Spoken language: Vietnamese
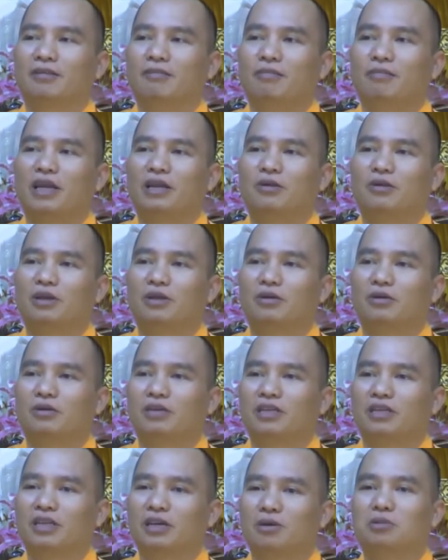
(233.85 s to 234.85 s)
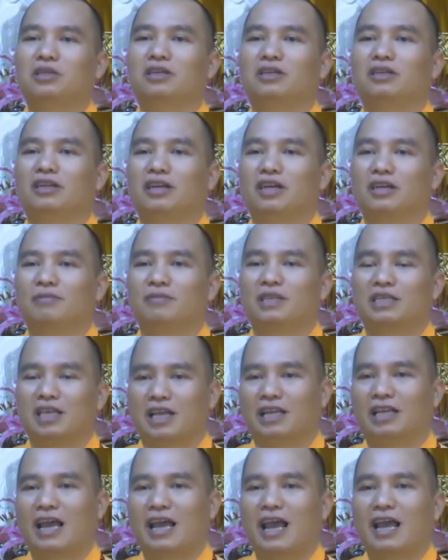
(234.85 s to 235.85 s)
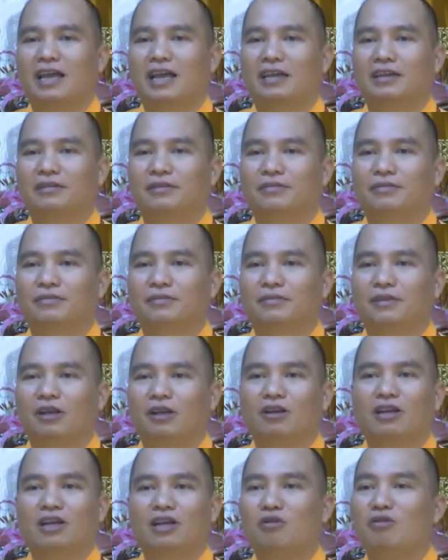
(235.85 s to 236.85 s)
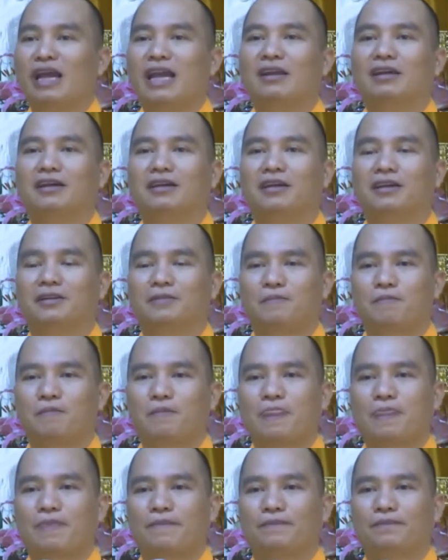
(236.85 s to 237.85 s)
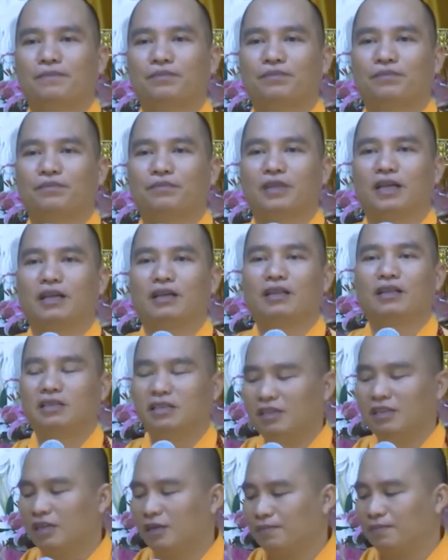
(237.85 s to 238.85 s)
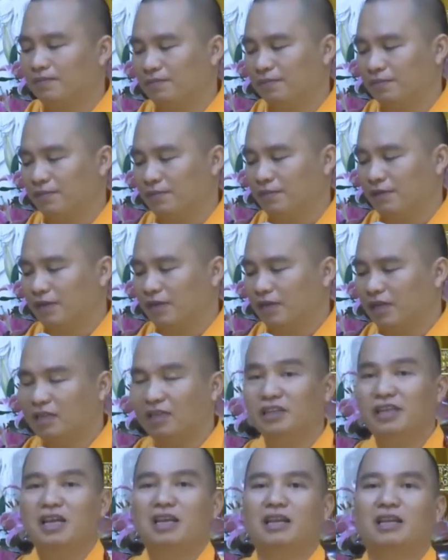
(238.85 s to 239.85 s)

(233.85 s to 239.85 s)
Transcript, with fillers: mệt cuối cùng gì không giữ được bị xảy thai đó là không nghe lời đó, các trường hợp cái thứ nhất